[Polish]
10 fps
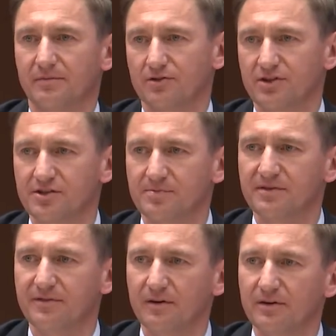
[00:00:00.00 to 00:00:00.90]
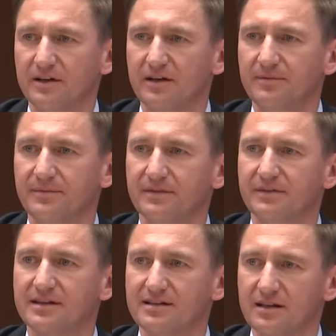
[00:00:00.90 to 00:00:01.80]
chociażby wolne,
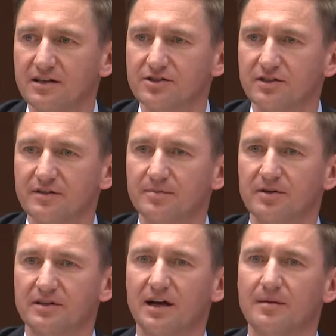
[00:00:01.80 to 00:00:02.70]
niezależne wybory,